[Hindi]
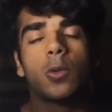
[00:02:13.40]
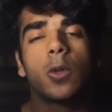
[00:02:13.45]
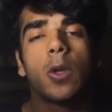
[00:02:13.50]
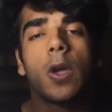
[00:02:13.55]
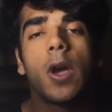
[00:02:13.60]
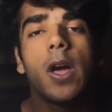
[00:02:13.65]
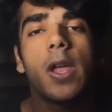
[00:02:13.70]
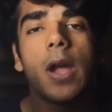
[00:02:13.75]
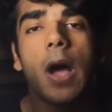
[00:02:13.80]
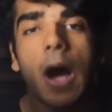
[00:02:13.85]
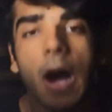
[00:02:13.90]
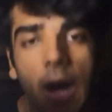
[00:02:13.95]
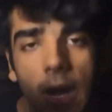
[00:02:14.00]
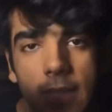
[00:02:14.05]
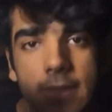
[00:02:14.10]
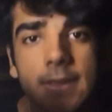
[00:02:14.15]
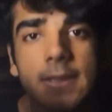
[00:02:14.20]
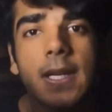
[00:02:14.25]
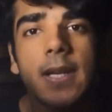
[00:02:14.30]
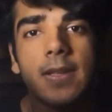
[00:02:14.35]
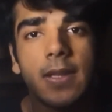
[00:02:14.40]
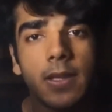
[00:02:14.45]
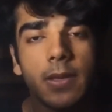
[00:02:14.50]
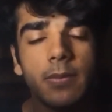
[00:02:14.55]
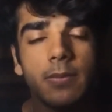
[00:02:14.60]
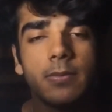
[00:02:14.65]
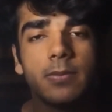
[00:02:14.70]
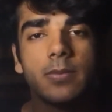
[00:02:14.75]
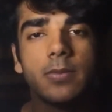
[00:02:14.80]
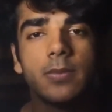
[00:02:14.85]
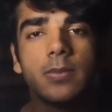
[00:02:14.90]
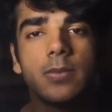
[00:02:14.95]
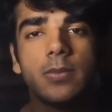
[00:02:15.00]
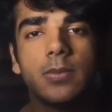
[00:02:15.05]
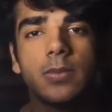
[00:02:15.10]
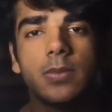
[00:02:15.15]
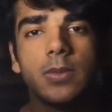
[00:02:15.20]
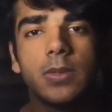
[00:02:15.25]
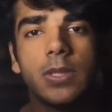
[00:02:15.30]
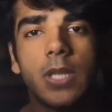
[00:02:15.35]
यार आज का दिन
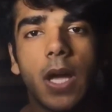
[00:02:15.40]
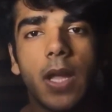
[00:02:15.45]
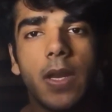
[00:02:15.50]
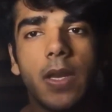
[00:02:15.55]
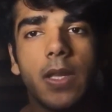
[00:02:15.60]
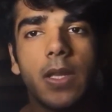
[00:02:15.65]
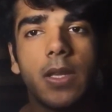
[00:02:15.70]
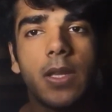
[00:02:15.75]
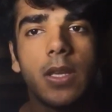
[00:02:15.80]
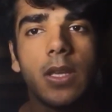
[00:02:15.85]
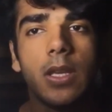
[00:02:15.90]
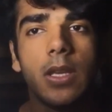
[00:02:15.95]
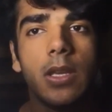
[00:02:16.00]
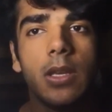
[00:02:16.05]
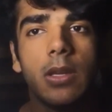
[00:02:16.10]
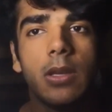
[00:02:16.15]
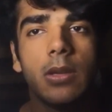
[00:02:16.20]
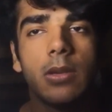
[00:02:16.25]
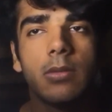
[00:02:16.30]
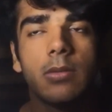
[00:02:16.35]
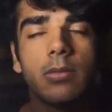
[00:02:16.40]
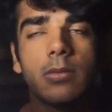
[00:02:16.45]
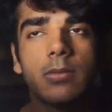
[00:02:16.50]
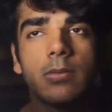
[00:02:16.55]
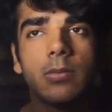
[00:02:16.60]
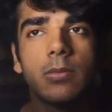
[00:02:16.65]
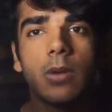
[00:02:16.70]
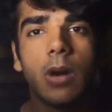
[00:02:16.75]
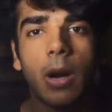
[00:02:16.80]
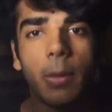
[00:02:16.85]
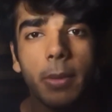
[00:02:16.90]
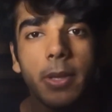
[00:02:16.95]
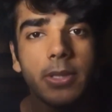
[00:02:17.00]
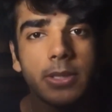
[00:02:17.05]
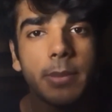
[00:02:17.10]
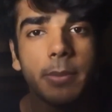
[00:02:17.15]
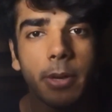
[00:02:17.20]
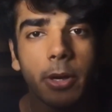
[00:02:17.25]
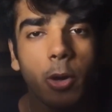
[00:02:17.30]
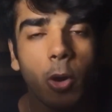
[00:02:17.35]
यानी कि अभी
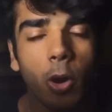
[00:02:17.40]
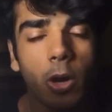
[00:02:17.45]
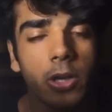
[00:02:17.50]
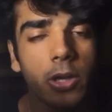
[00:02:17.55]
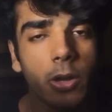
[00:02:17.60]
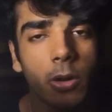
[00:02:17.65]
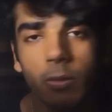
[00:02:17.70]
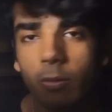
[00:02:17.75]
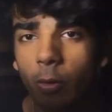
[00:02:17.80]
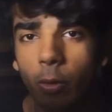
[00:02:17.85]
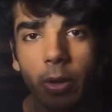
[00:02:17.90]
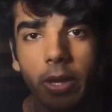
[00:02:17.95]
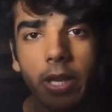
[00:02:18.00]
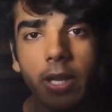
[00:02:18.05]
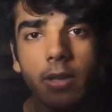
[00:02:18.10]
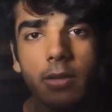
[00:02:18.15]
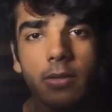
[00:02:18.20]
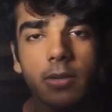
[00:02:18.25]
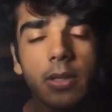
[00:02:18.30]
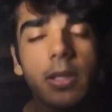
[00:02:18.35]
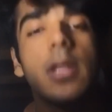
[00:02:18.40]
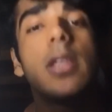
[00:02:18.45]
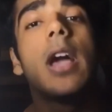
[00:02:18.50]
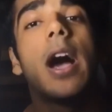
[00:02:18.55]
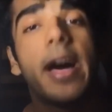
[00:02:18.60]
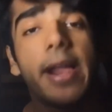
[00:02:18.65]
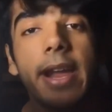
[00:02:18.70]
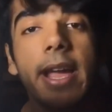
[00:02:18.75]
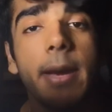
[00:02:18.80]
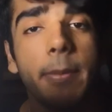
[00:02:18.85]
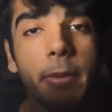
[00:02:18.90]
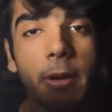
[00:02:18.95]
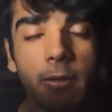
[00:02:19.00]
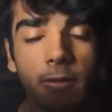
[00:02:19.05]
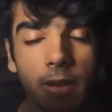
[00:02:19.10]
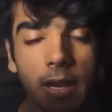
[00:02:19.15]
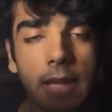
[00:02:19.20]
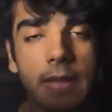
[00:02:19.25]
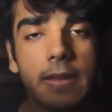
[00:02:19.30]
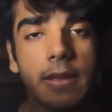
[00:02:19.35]
जब रिकॉर्ड करूँ वो नहीं ग्यारह अप्रैल
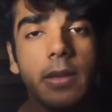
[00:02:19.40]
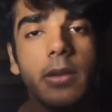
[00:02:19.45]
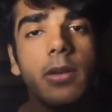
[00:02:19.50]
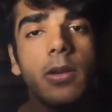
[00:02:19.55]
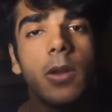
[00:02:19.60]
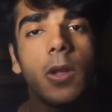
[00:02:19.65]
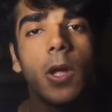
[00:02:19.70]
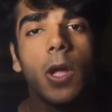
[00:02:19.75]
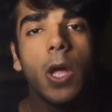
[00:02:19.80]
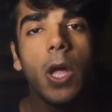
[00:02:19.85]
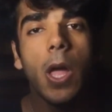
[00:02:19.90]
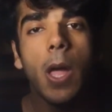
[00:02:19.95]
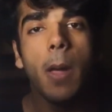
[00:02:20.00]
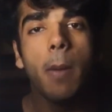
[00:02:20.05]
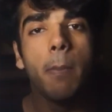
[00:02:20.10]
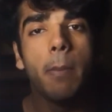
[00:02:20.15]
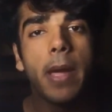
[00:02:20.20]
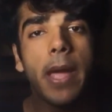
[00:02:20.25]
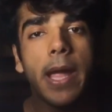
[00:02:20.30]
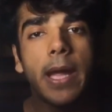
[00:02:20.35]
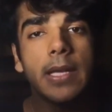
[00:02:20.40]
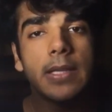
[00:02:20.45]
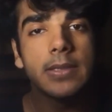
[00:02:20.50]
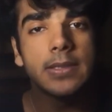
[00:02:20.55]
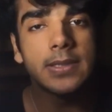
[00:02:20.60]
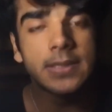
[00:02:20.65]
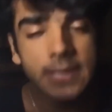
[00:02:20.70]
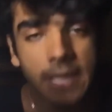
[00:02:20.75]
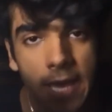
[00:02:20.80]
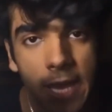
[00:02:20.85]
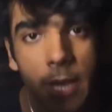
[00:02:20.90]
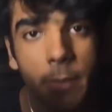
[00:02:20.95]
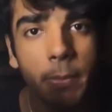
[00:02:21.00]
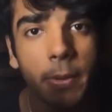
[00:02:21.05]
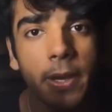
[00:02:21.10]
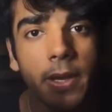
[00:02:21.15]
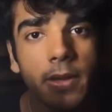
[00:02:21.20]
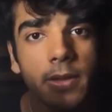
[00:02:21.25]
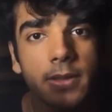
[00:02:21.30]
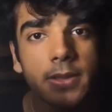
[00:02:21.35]
वाला दिन मैं चेयर
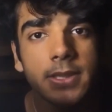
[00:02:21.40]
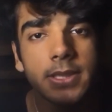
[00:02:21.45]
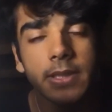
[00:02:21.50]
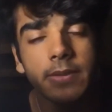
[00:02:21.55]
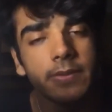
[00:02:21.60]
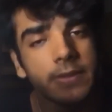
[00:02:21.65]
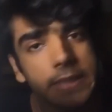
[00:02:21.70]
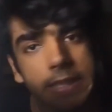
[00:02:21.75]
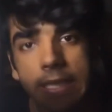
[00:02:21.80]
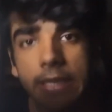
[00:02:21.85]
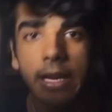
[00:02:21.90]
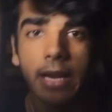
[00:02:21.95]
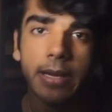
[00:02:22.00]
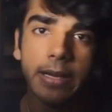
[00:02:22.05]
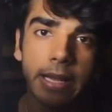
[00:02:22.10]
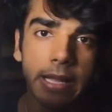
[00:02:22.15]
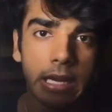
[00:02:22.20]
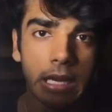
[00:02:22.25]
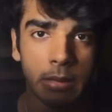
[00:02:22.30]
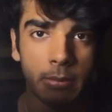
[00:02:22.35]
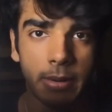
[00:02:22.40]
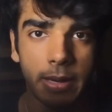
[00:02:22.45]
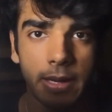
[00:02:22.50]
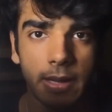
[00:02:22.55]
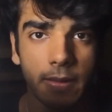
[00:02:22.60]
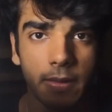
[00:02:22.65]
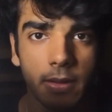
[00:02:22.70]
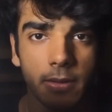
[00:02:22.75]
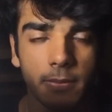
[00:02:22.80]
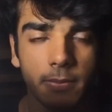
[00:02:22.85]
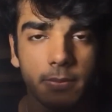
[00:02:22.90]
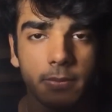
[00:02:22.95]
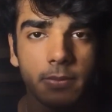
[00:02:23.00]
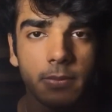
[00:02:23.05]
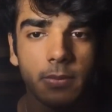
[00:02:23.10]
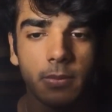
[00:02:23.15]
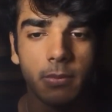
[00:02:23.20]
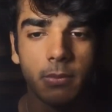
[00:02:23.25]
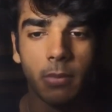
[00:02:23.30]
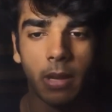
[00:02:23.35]
पे सिर्फ तीन घंटे के लिए बैठा था
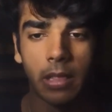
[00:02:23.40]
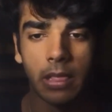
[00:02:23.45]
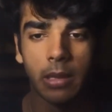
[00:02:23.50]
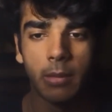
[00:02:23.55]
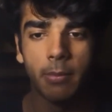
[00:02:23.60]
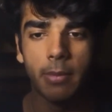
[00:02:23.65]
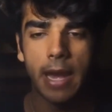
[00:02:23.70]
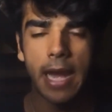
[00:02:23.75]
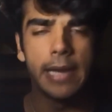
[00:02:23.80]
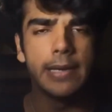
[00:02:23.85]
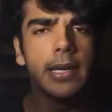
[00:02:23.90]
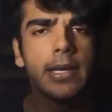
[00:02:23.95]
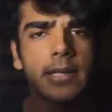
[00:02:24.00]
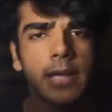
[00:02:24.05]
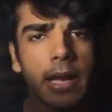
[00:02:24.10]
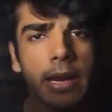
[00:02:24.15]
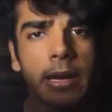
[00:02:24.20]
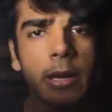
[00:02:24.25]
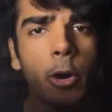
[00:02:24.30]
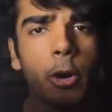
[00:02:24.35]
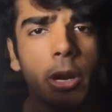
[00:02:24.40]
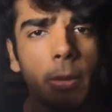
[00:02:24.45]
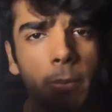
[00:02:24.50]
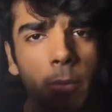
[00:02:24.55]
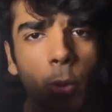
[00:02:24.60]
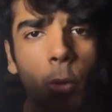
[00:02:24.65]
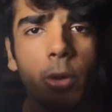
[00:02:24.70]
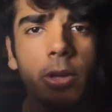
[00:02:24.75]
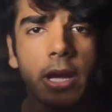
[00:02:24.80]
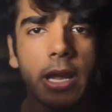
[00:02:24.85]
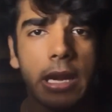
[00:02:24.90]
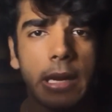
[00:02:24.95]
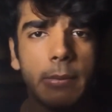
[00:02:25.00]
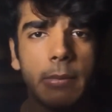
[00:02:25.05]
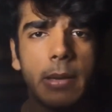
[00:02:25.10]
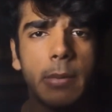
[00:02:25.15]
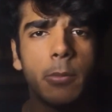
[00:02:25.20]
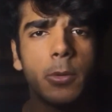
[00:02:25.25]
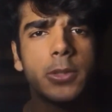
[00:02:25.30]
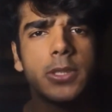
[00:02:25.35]
मतलब एडिट करने और अपलोड करने
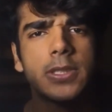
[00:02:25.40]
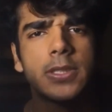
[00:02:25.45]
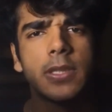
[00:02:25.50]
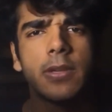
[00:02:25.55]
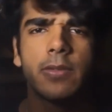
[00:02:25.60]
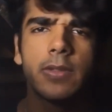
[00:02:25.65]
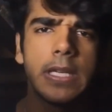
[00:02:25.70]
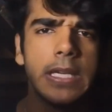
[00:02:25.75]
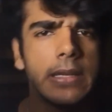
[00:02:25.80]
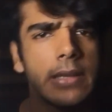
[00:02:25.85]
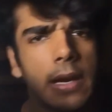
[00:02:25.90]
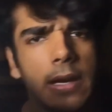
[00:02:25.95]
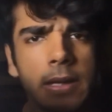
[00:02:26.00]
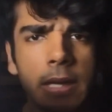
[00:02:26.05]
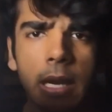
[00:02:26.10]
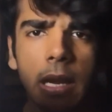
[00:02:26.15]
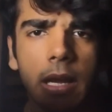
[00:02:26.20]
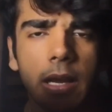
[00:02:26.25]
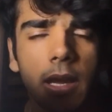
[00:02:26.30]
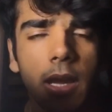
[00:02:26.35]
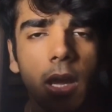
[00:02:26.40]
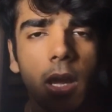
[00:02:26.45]
में मुझे सिर्फ तीन घंटे लगे